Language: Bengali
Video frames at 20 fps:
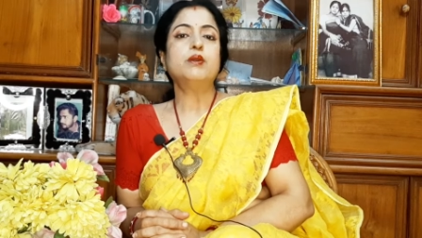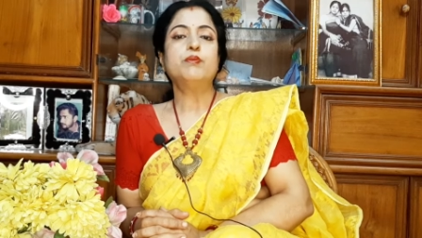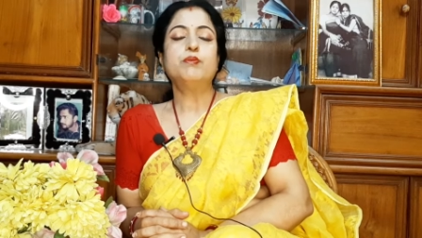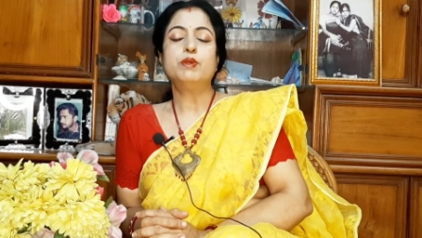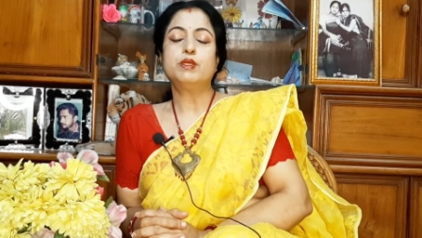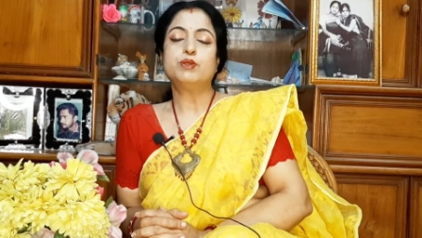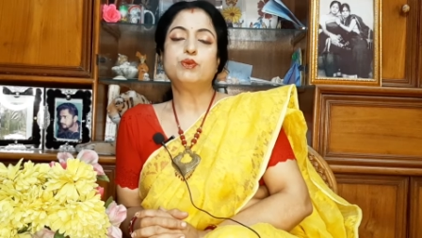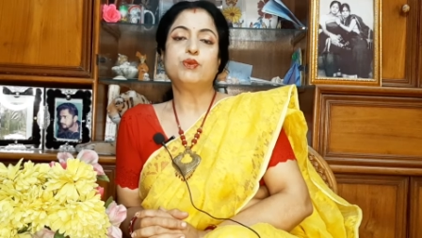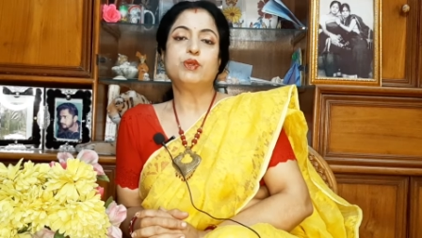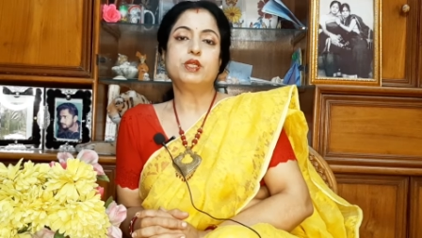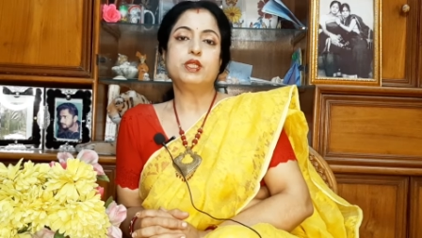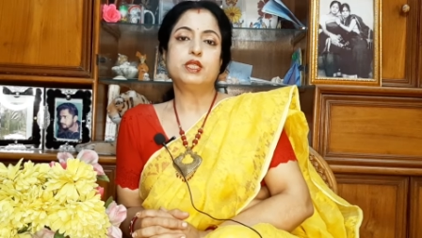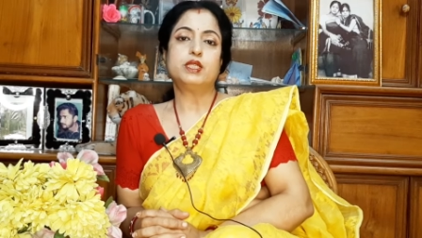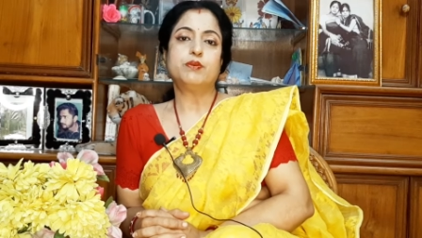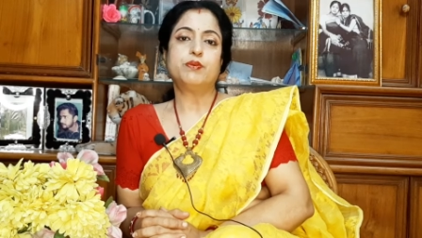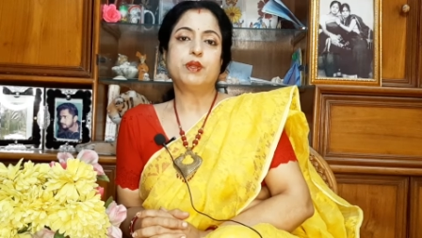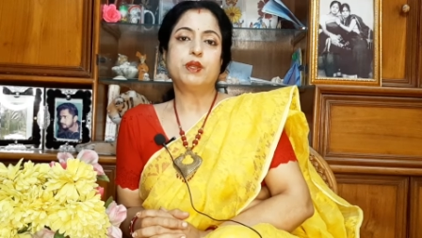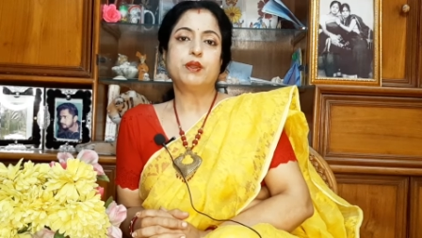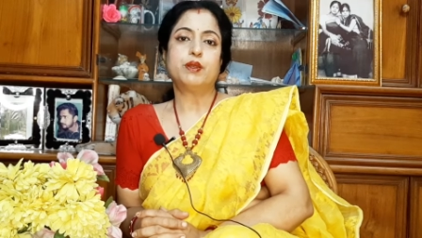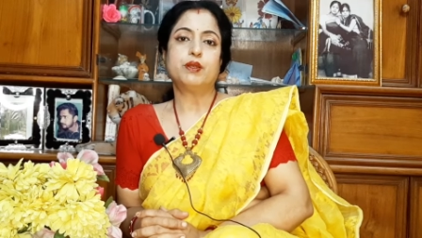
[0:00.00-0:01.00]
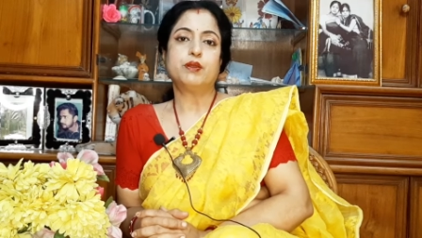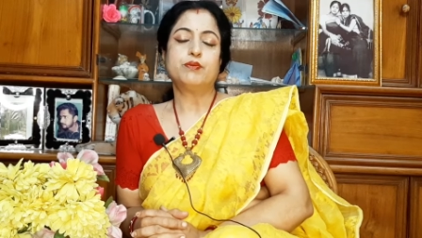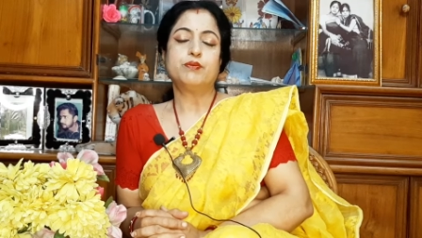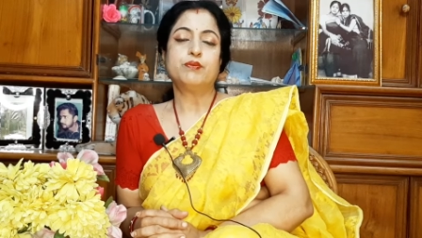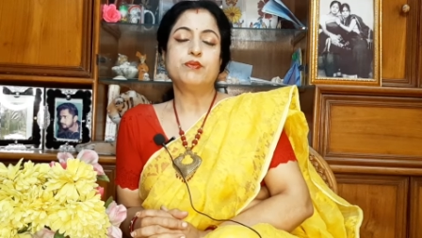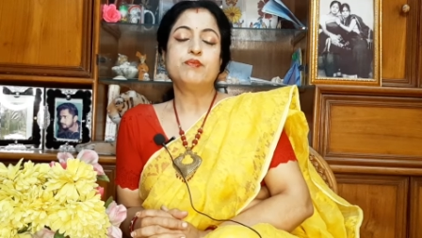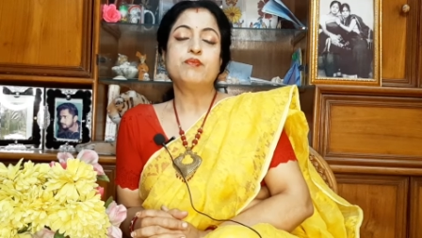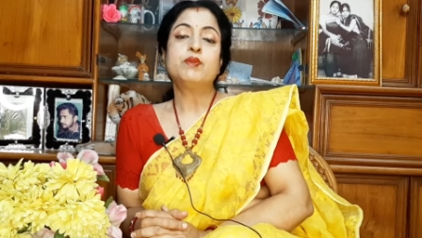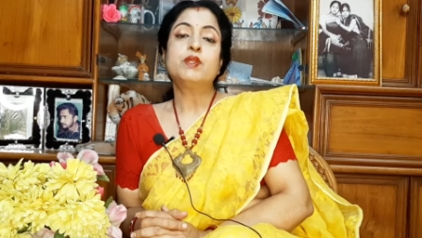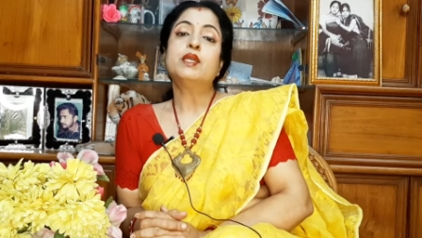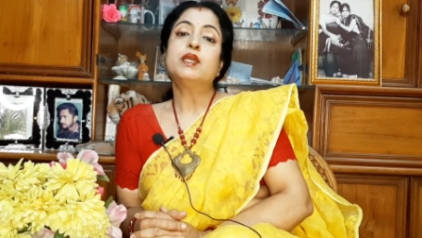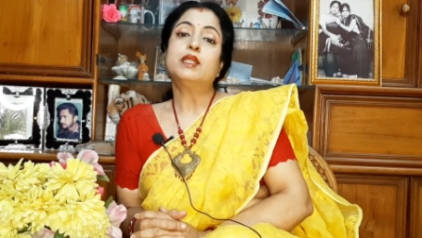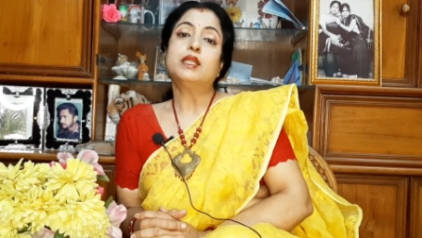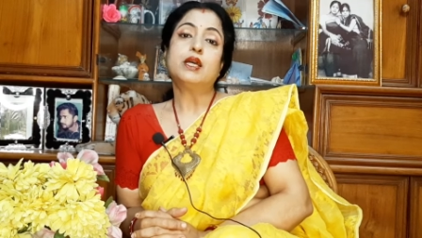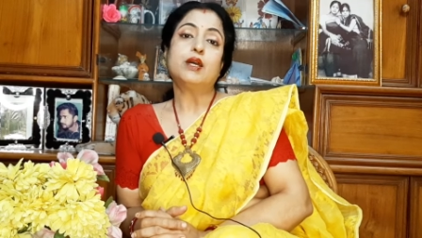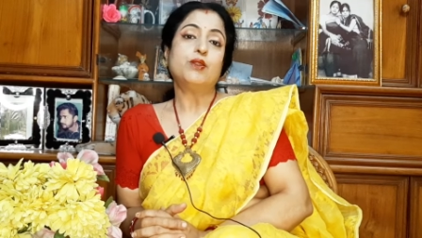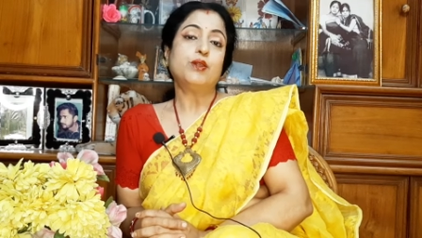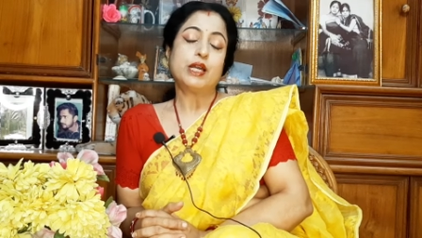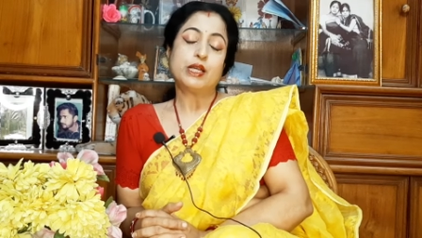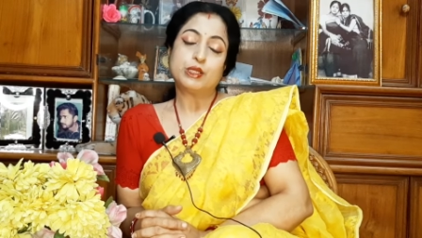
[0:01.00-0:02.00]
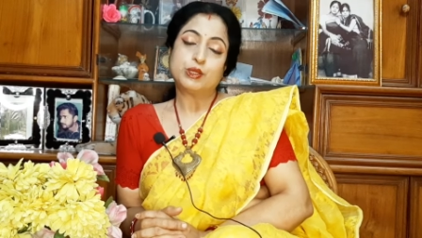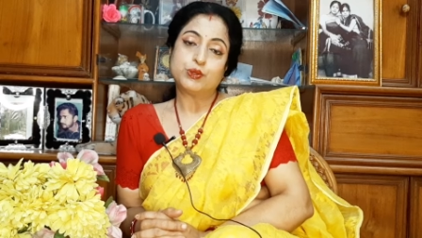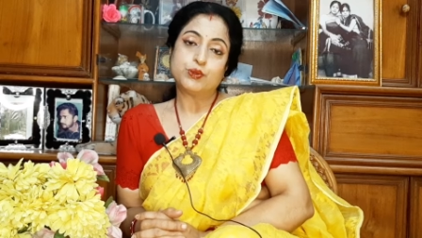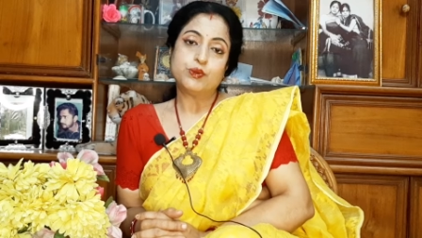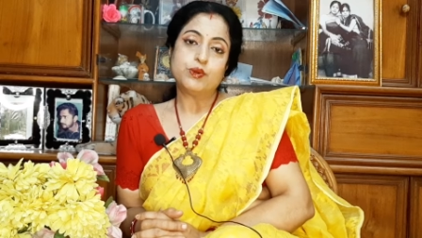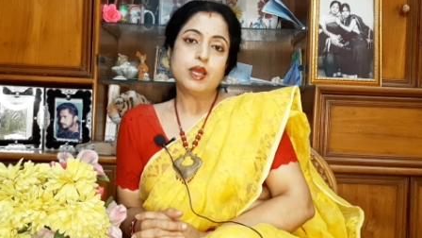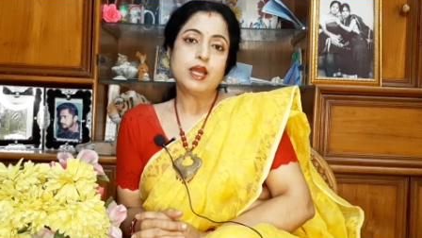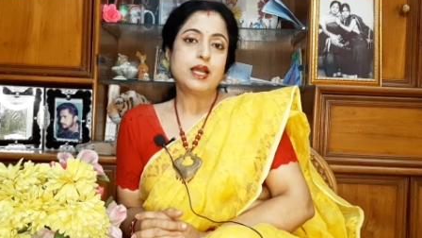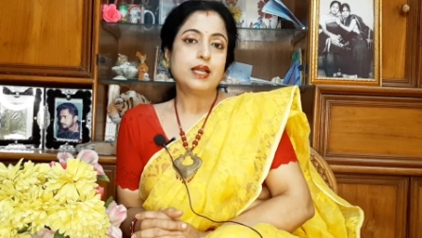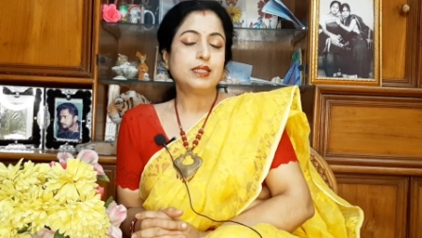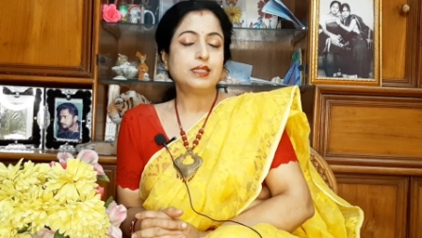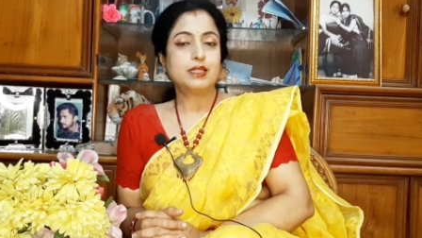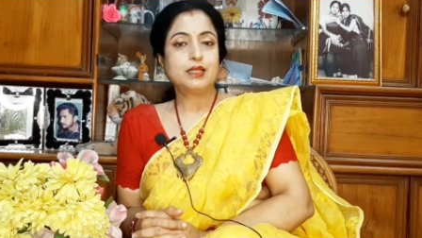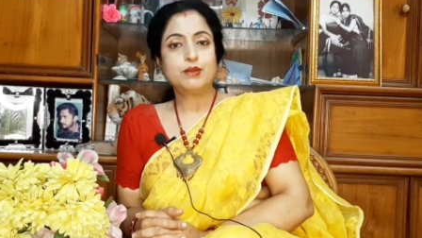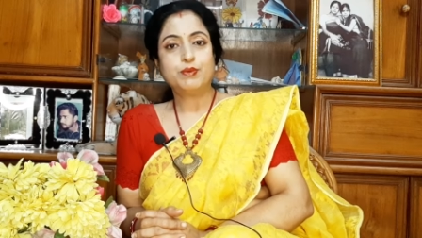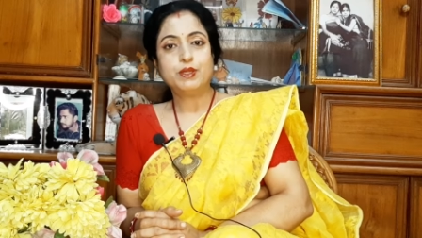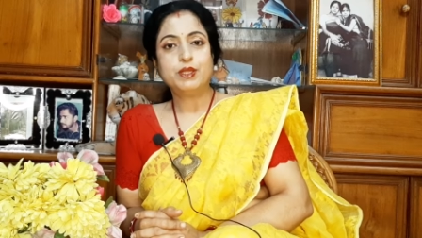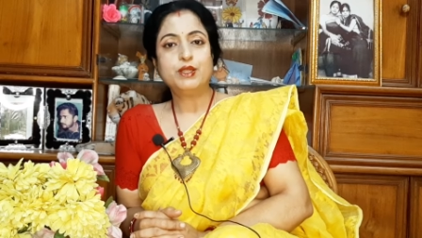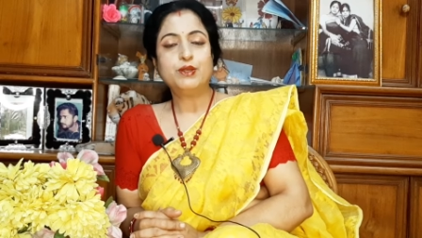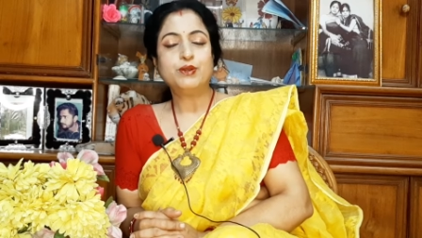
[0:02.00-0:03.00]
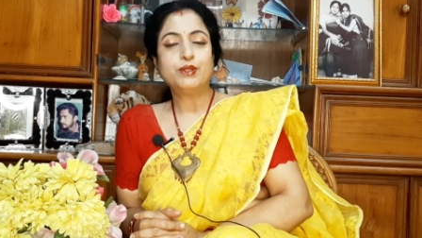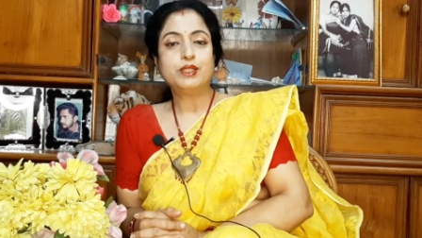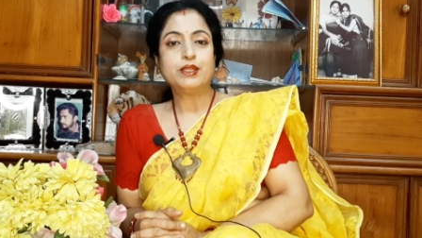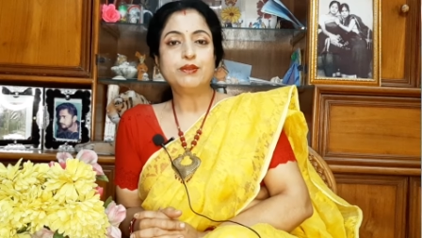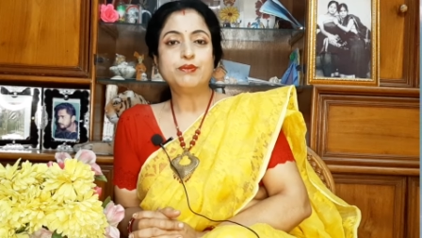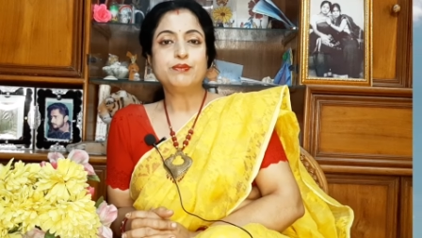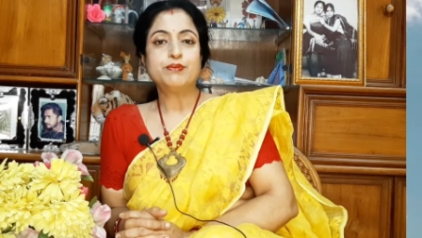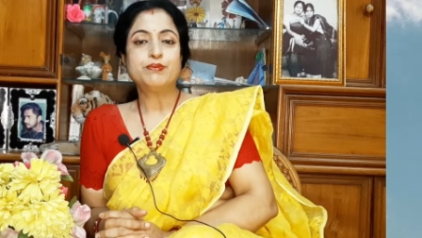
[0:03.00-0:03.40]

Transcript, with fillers: মিস করে যেতে পারেন তাহলে আসুন আজকের ভিডিওতে